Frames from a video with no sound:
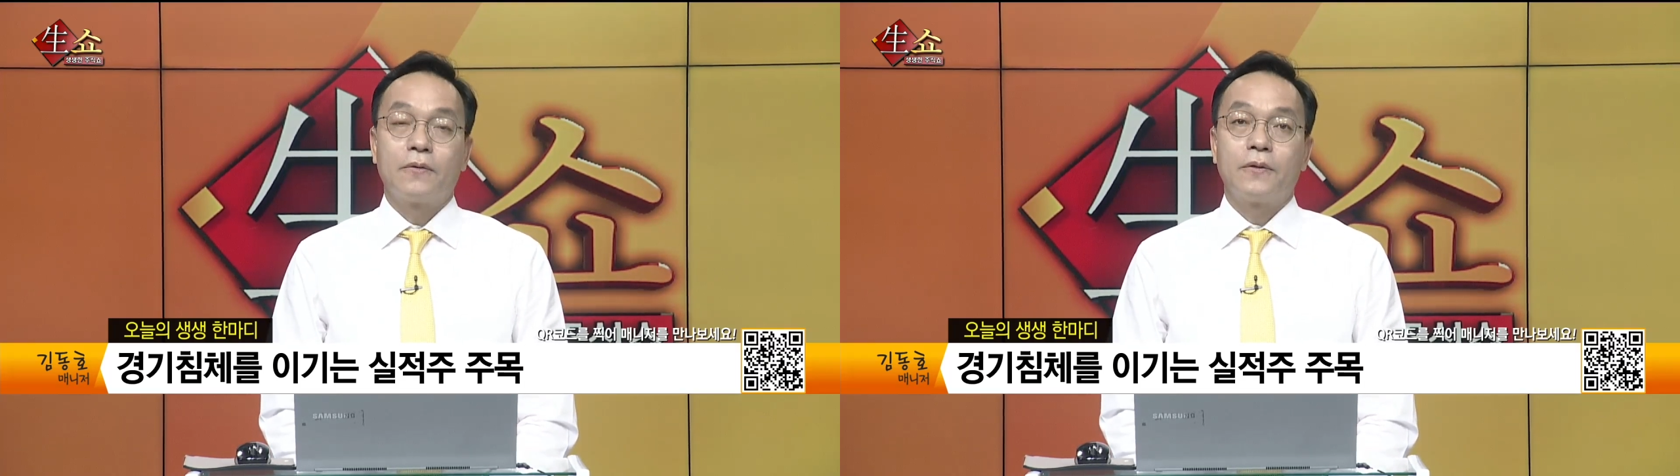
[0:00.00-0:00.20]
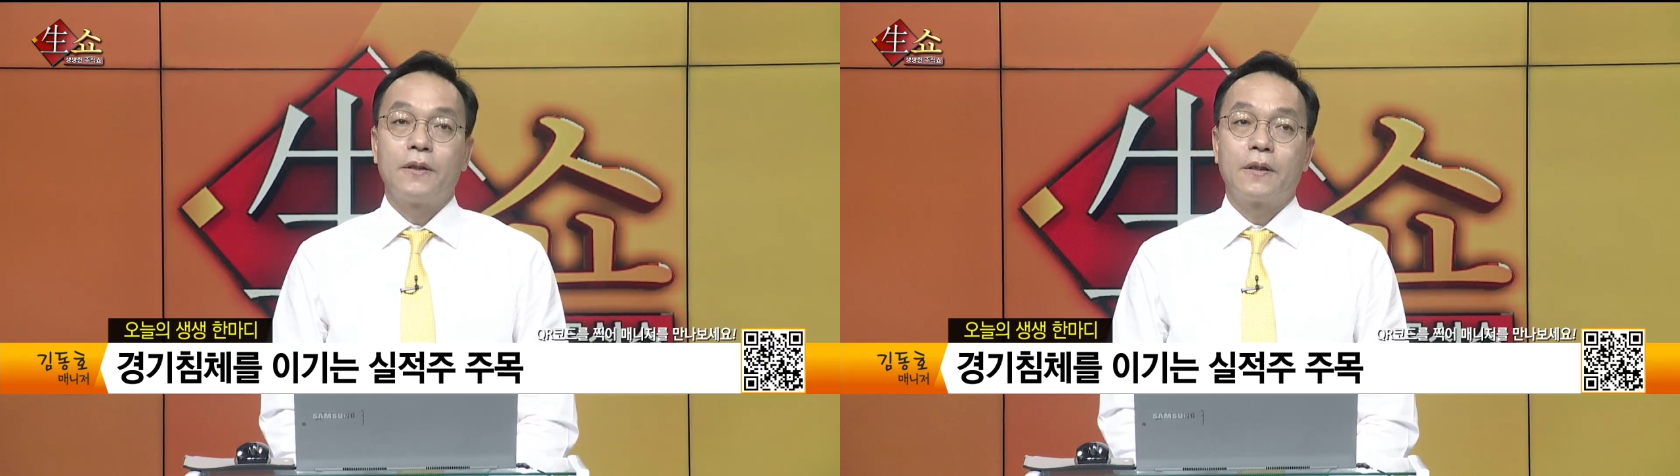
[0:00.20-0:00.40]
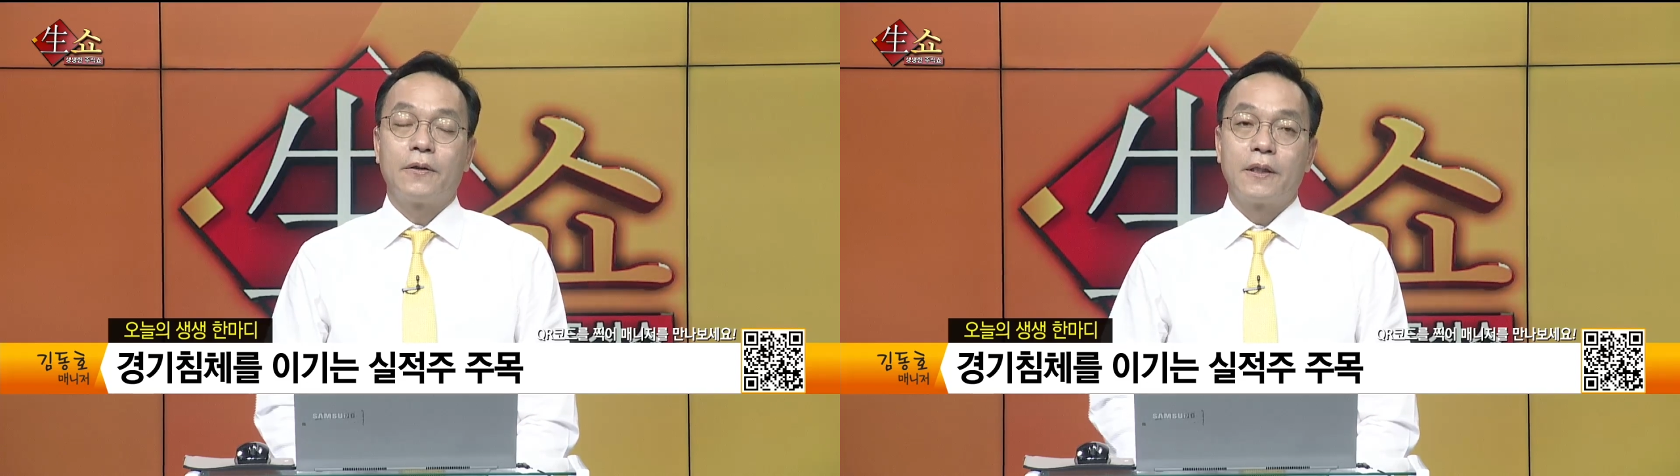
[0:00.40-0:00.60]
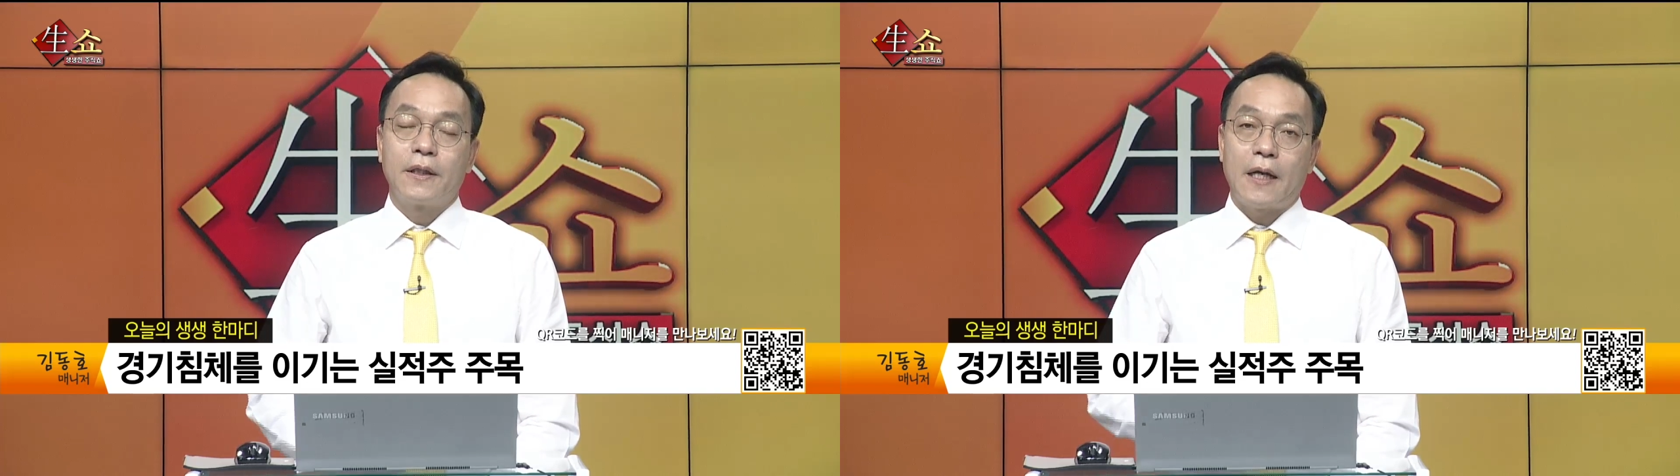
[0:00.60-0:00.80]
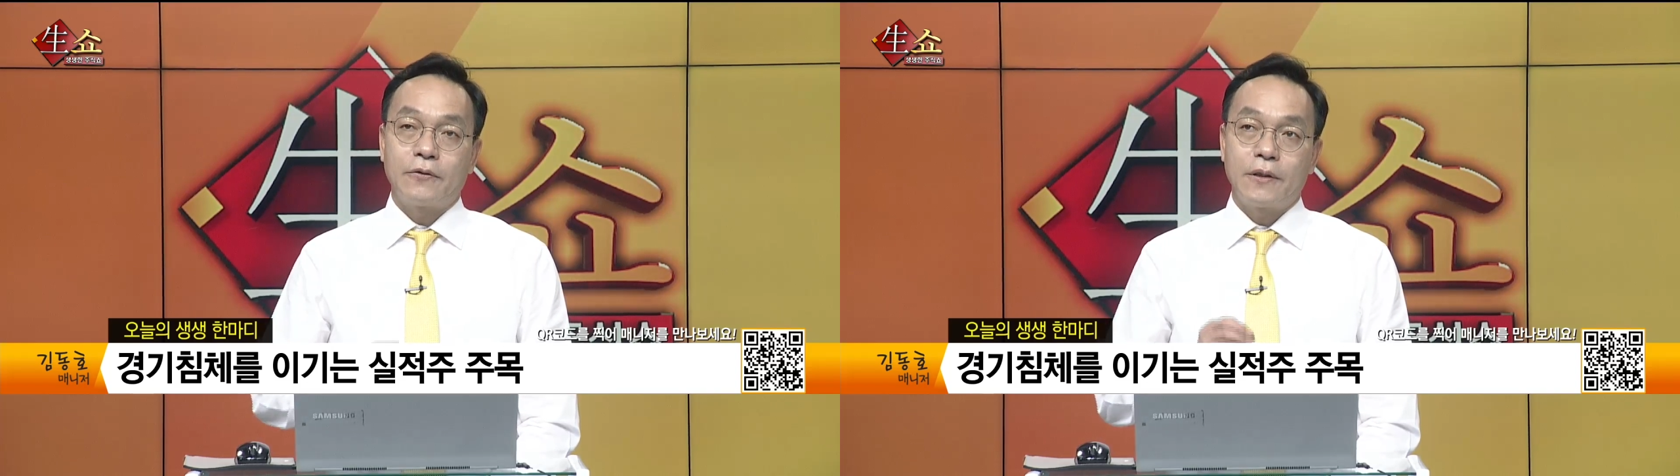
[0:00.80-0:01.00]
또이 경기가
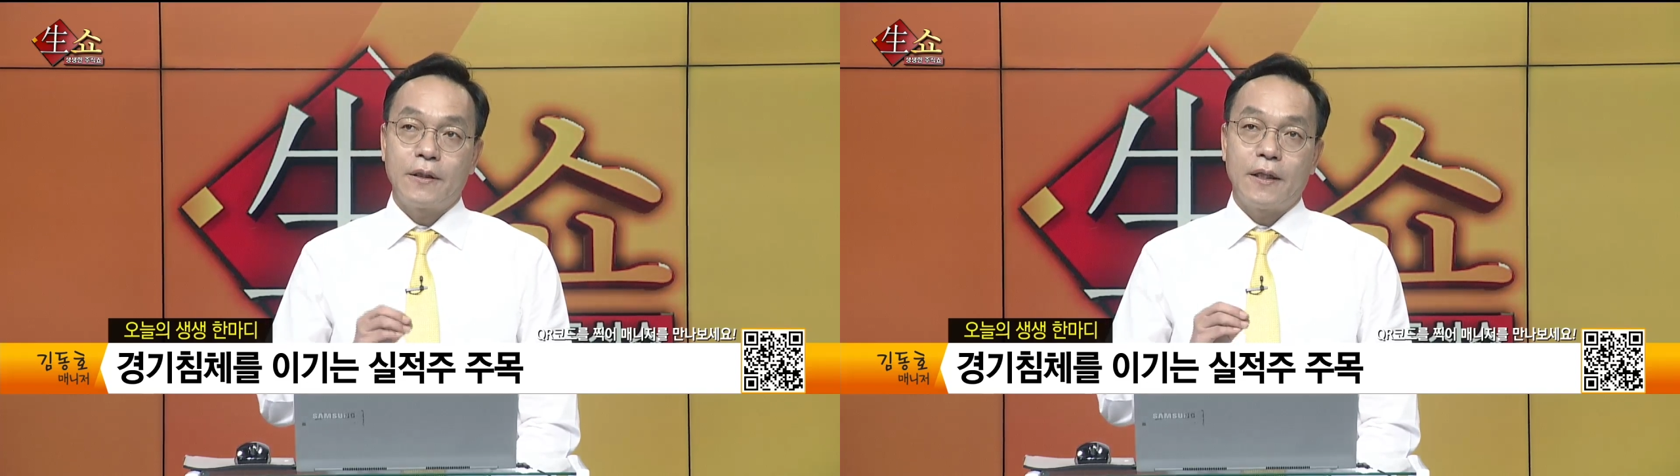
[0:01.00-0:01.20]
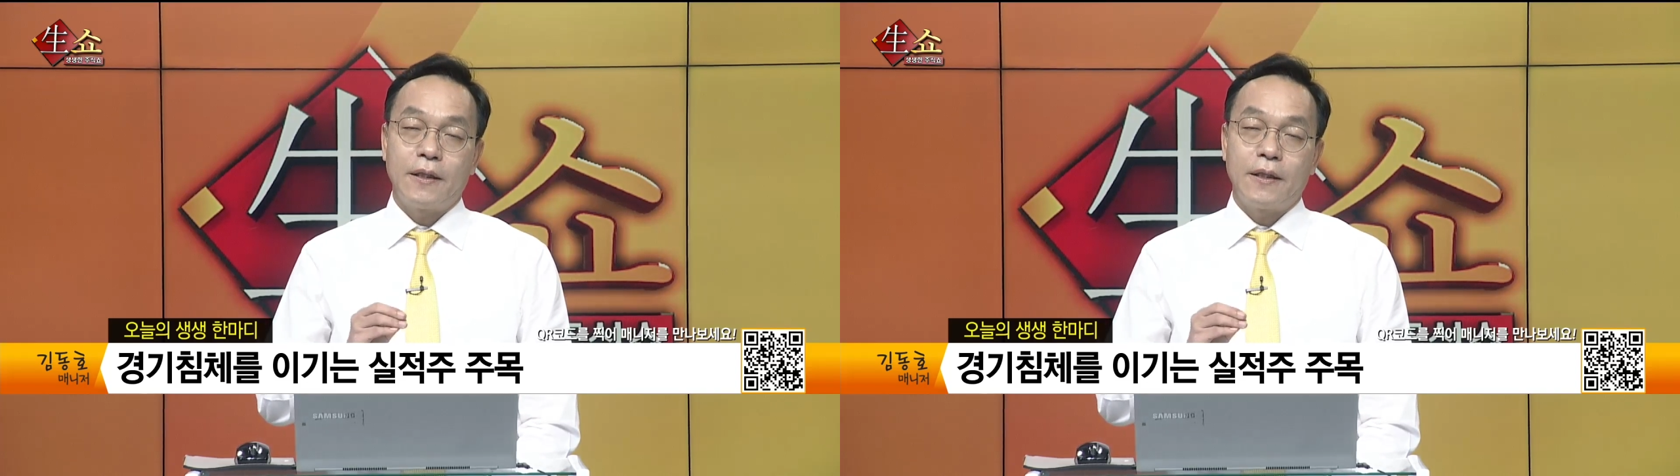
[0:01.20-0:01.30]
나중에